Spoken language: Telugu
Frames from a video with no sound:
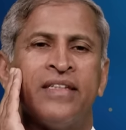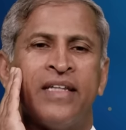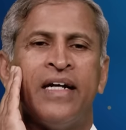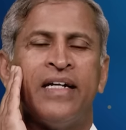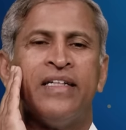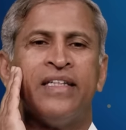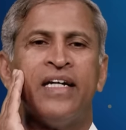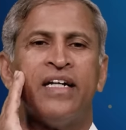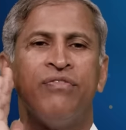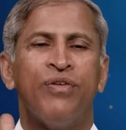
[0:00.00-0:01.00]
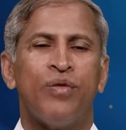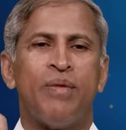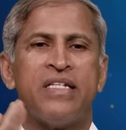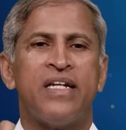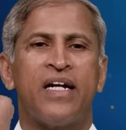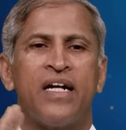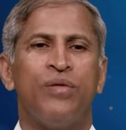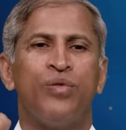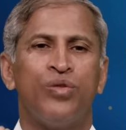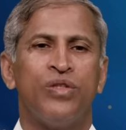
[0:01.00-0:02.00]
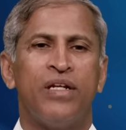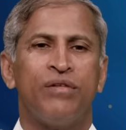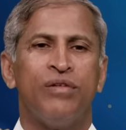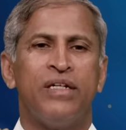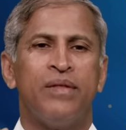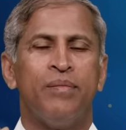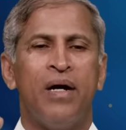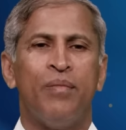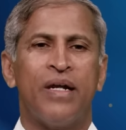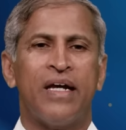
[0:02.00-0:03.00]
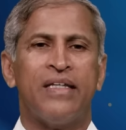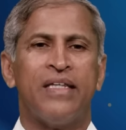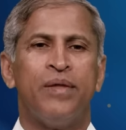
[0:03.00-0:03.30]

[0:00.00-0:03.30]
థర్టీ థర్టీ ఫోర్ మధ్యలో అట్లా ఉంటుందనుకోండి మామూలుగా అయితే